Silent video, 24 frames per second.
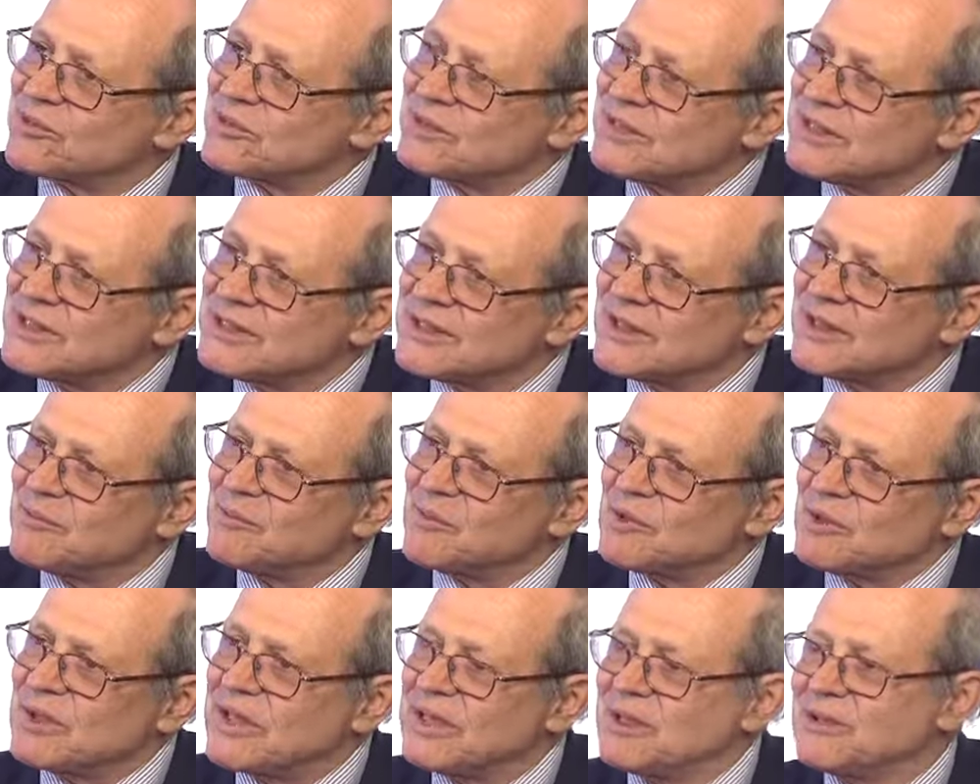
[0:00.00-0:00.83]
si dice che il
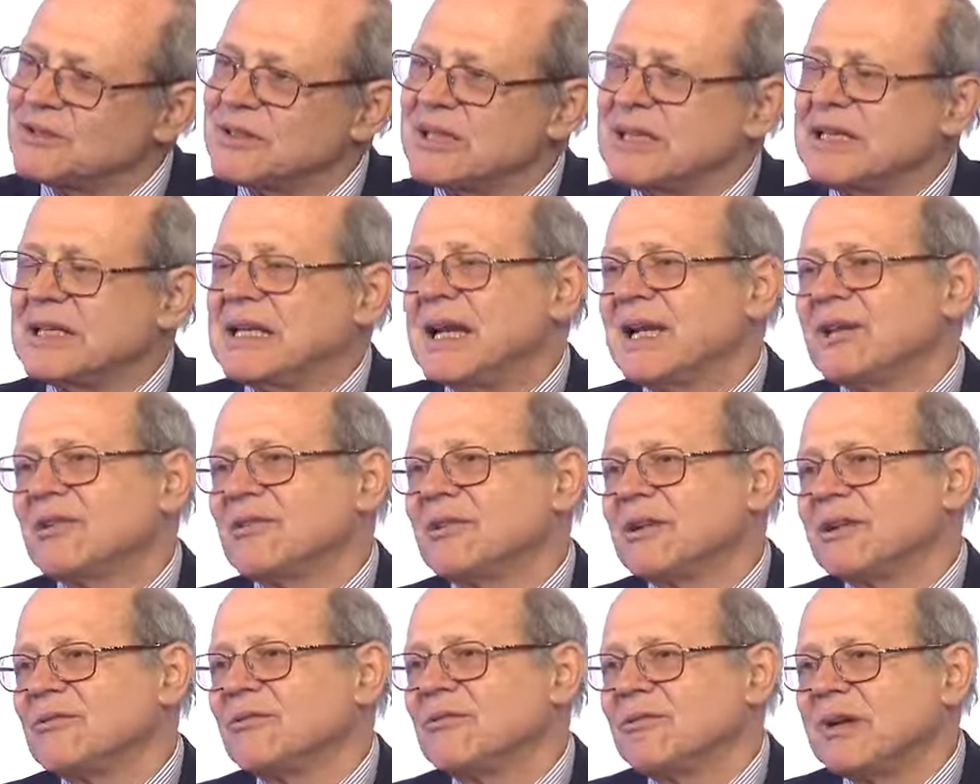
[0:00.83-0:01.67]
modello
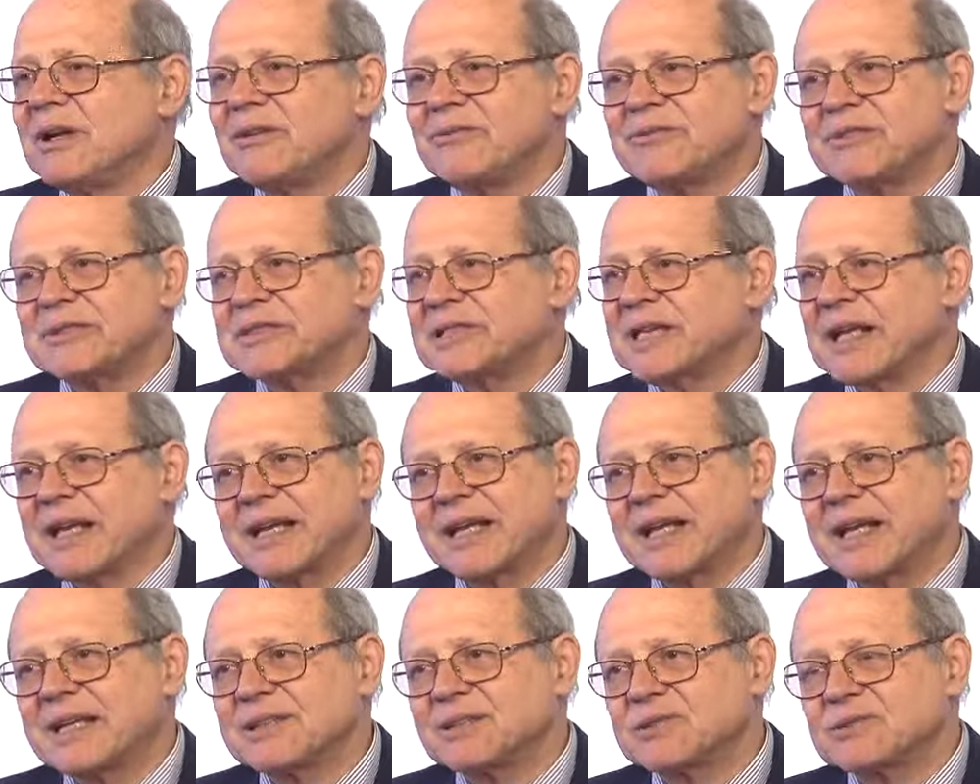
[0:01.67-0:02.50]
italiano è un welfare
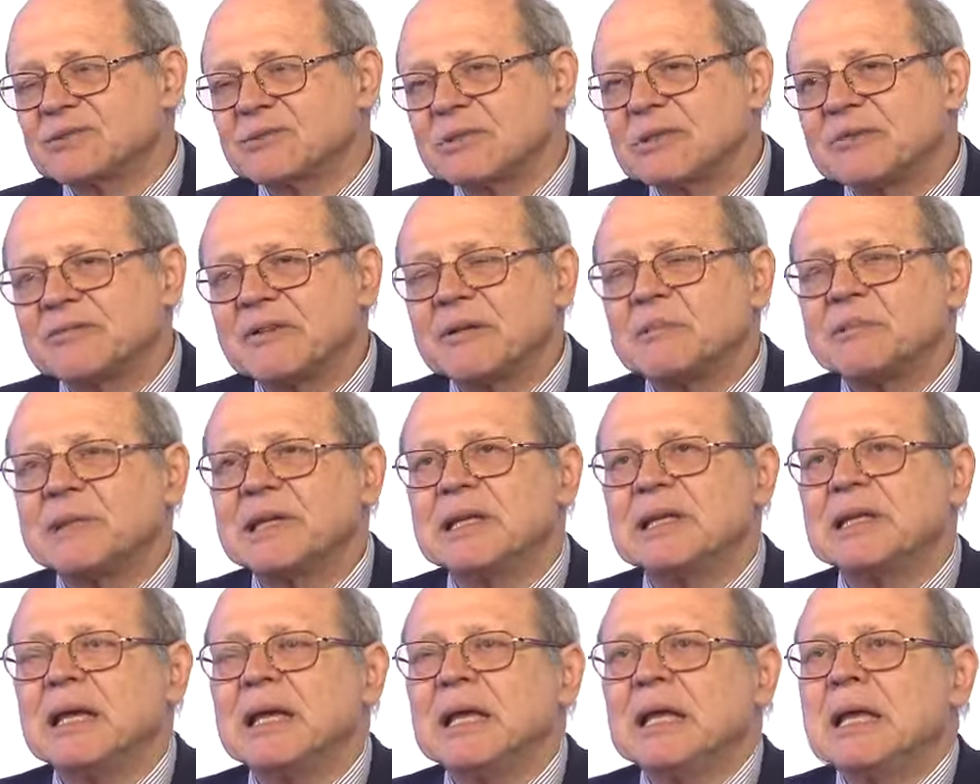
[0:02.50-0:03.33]
scaricato sulla
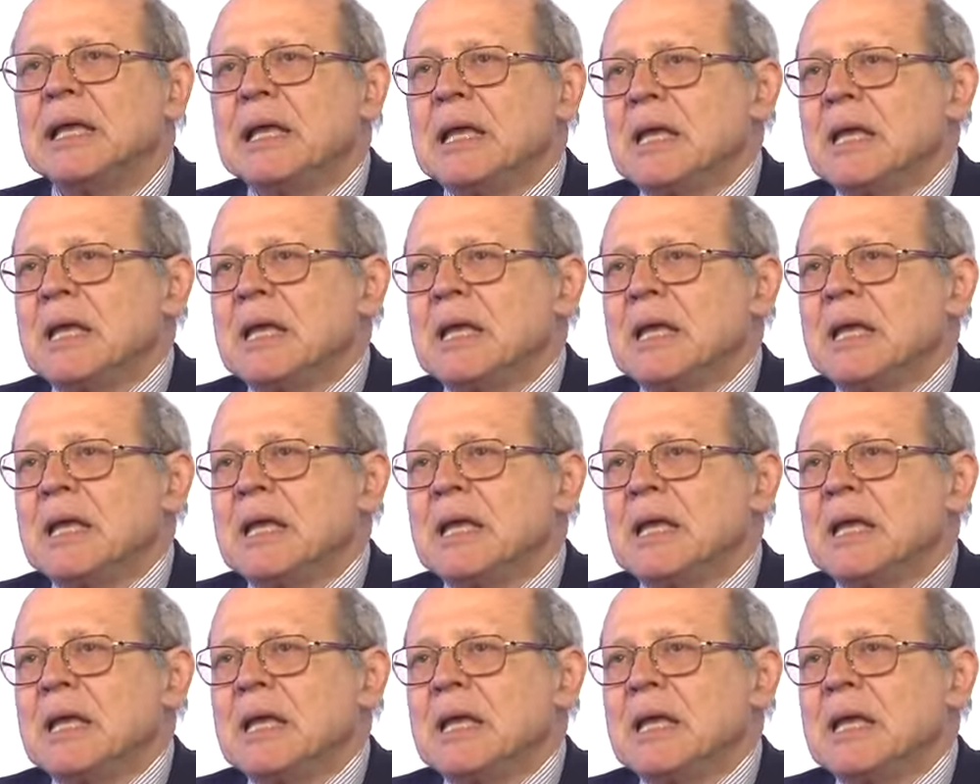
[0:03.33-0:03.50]
famiglia.